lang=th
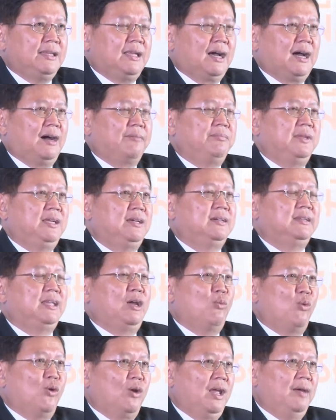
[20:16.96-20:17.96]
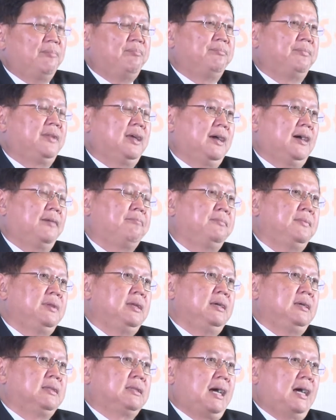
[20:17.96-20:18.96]
นะครับนี่คือในวงเล็บนะครับ
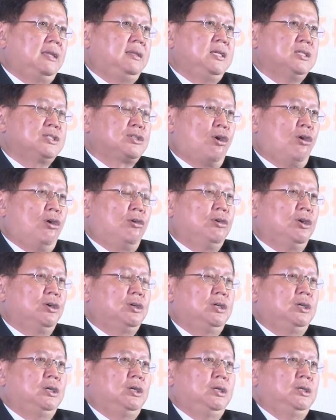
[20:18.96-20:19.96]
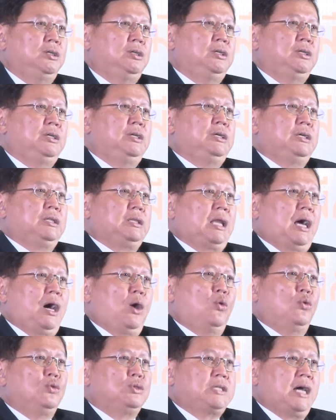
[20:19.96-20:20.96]
แต่ที่ 2 ก็คือ เรา
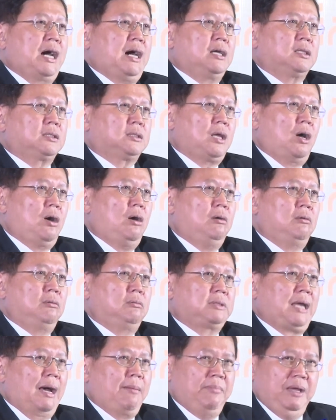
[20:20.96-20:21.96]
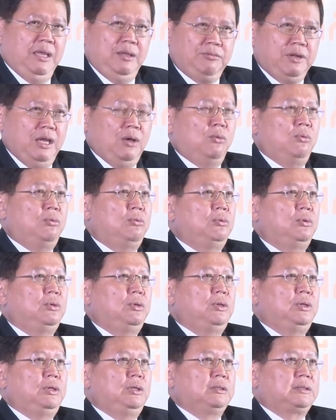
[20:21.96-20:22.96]
จะต้องทำให้เร็ว
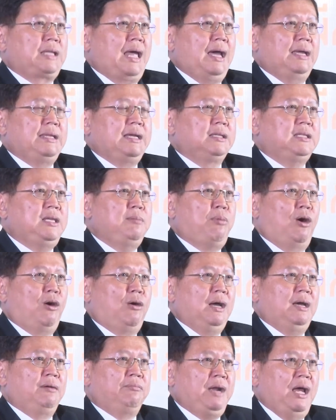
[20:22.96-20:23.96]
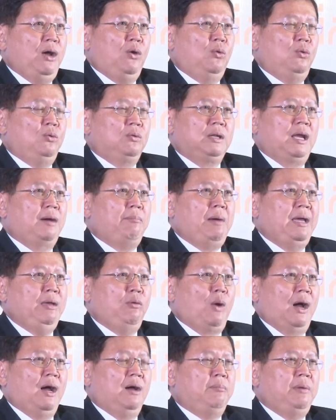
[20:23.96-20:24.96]
แต่อย่างที่บอกไปเร็วแล้วไม่
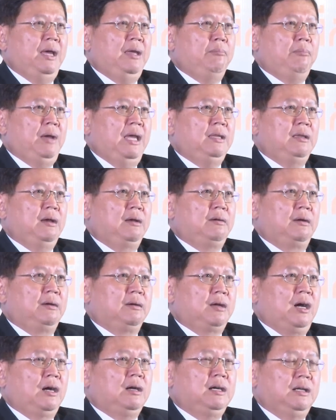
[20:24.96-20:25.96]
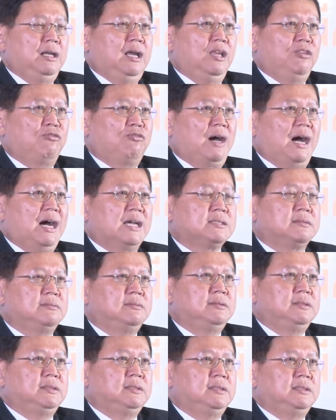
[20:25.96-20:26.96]
หวังไม่ไม่ก็คือเ e ิ r n fast
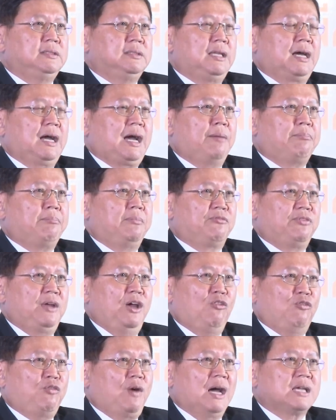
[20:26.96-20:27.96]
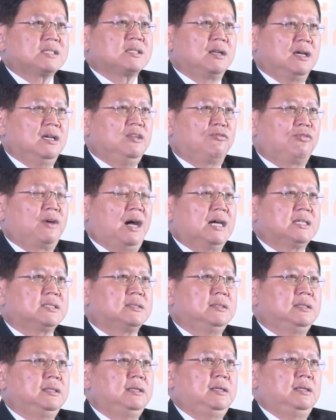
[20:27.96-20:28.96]
นะครับ fail fast ิร a r n fast
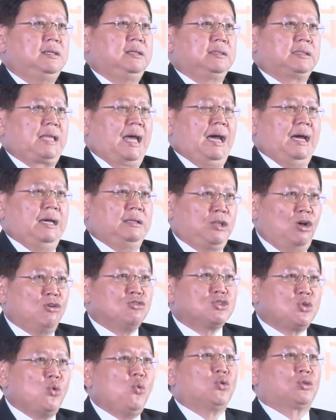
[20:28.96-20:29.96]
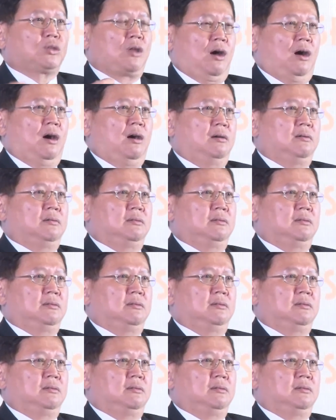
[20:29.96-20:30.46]
แต่ต้องสู้ต่อ